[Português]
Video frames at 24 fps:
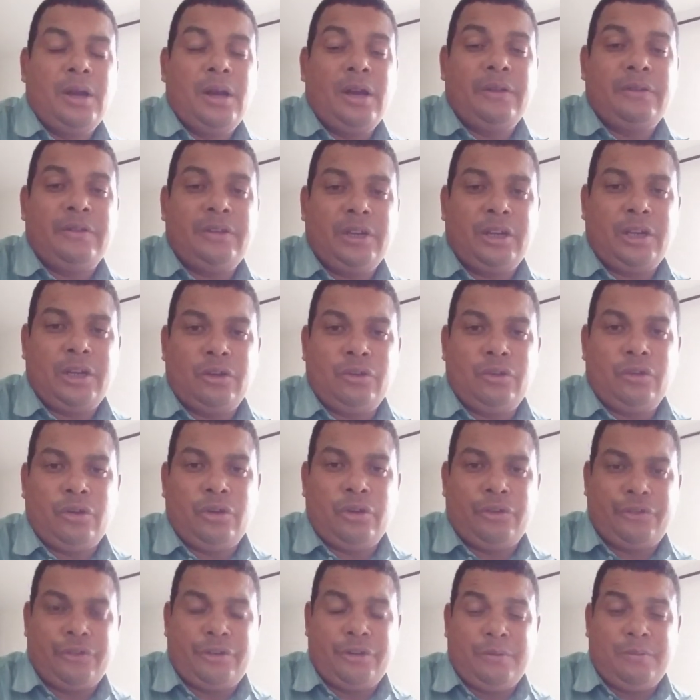Acerca dos
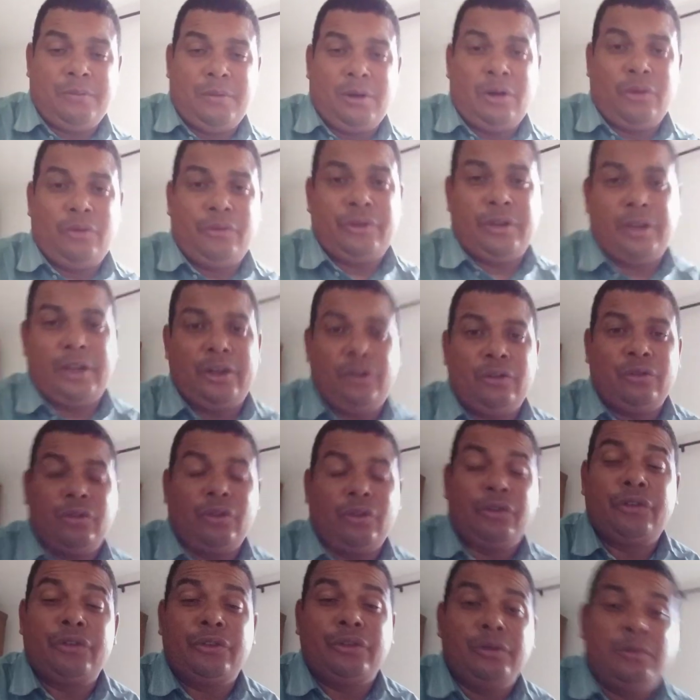nossos irmãos aí, os
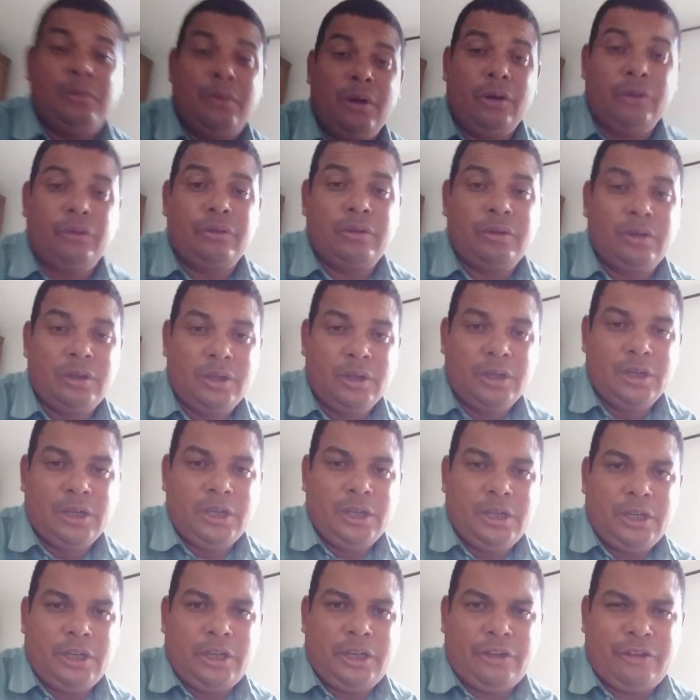nossos irmãos
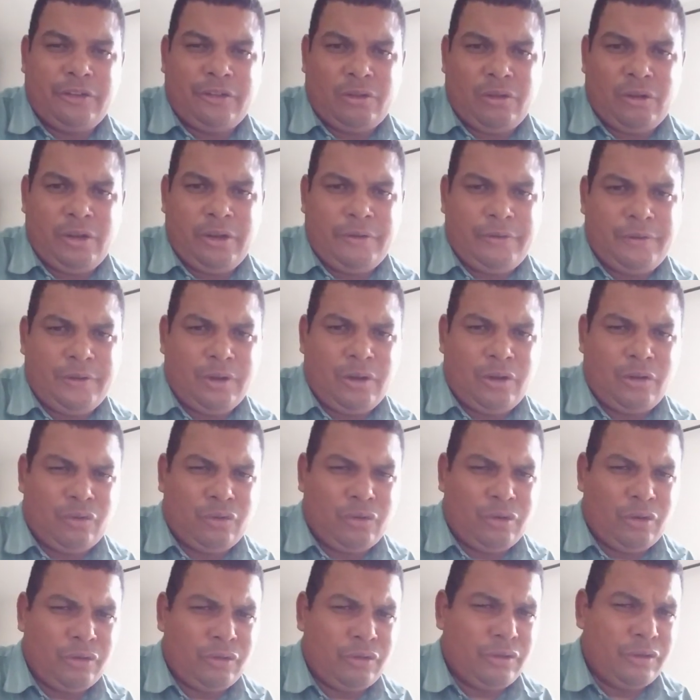que estão levando os
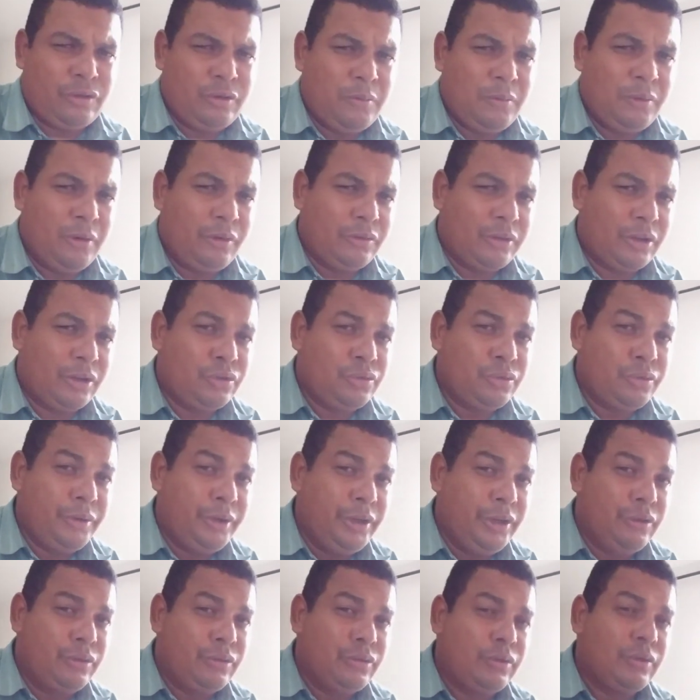nossos irmãos a
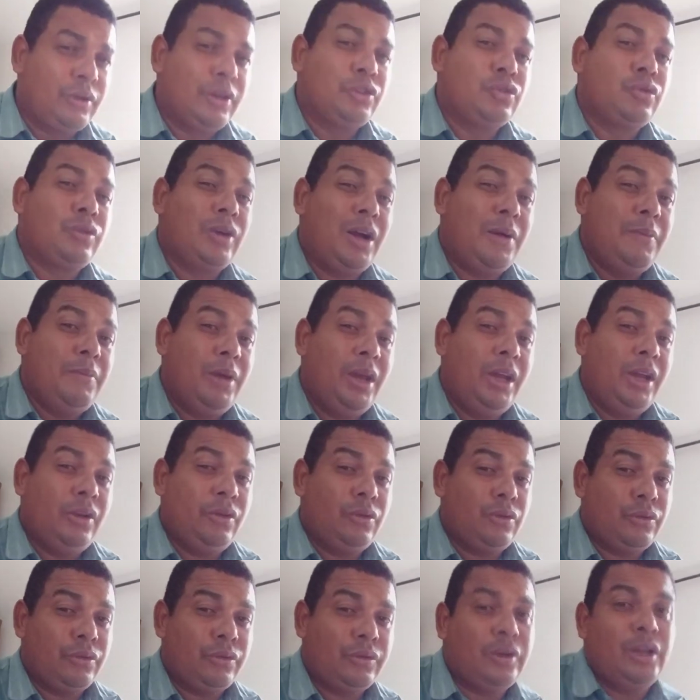juízos, a
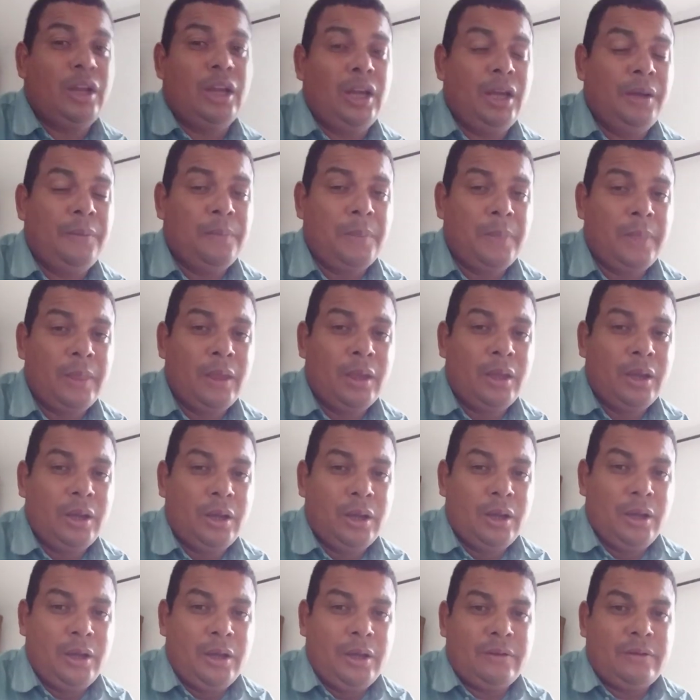julgamentos, né?
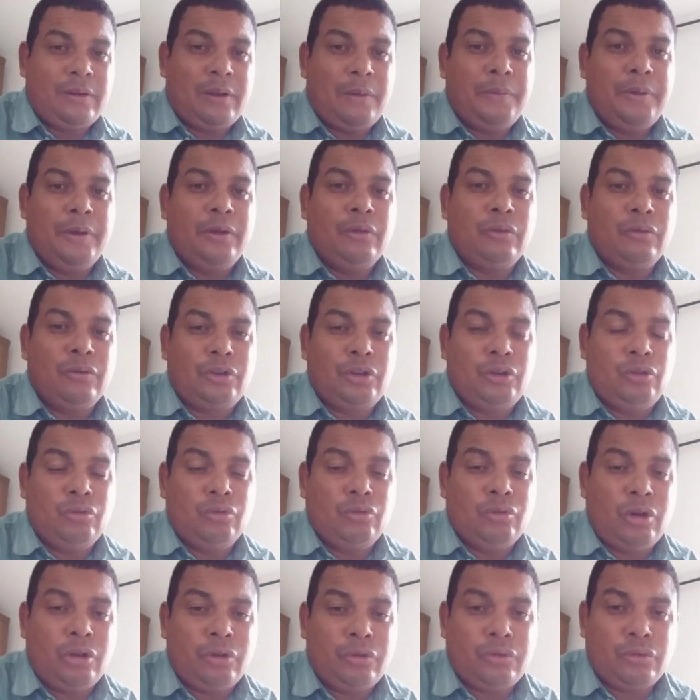Sabendo que o
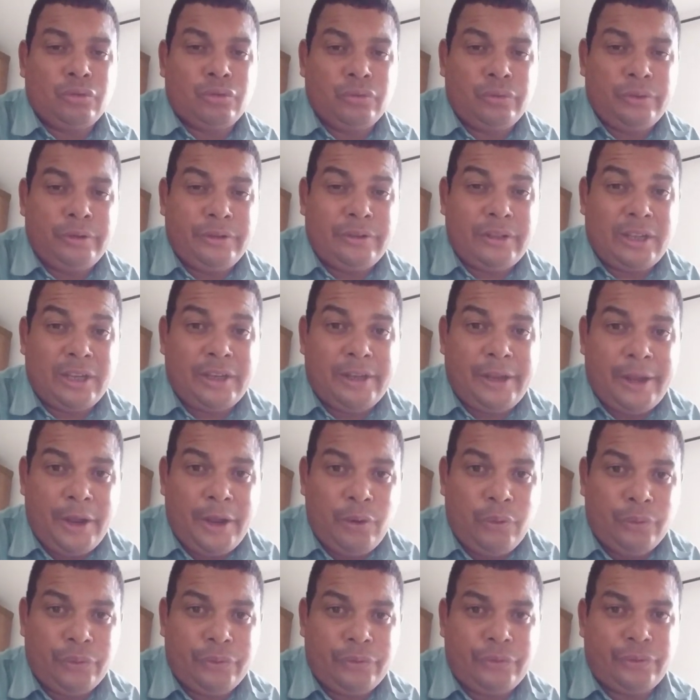nosso juiz é
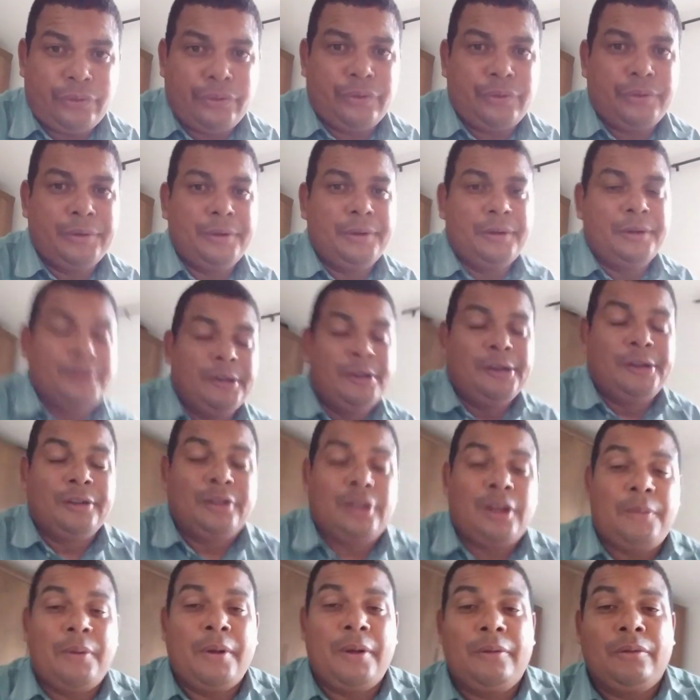Deus.
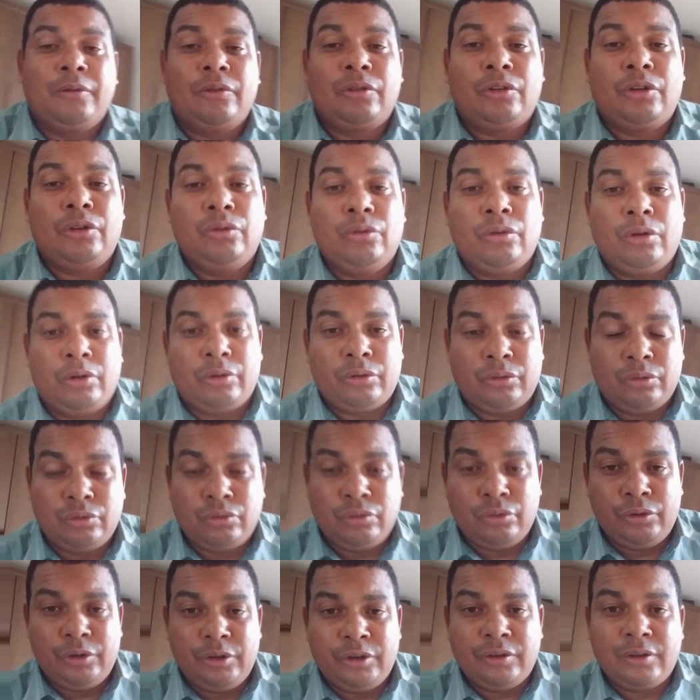Sabemos que o nosso
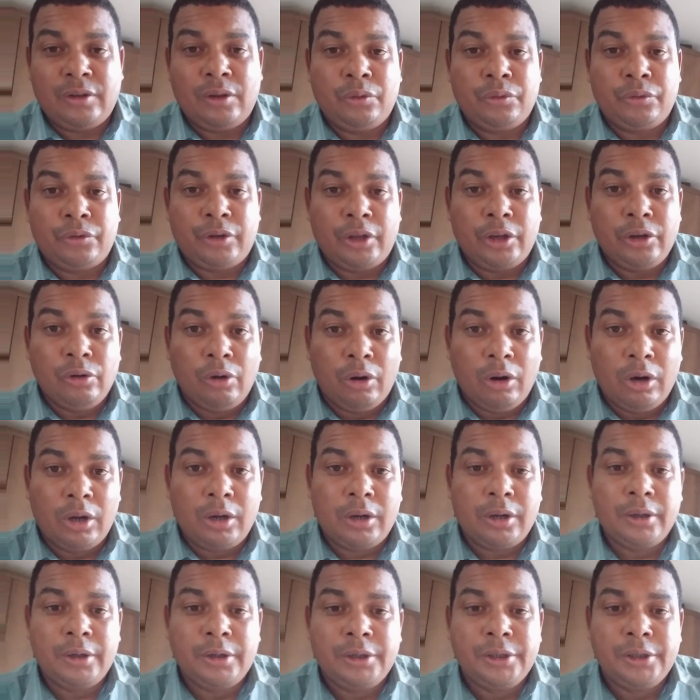juiz é o Senhor.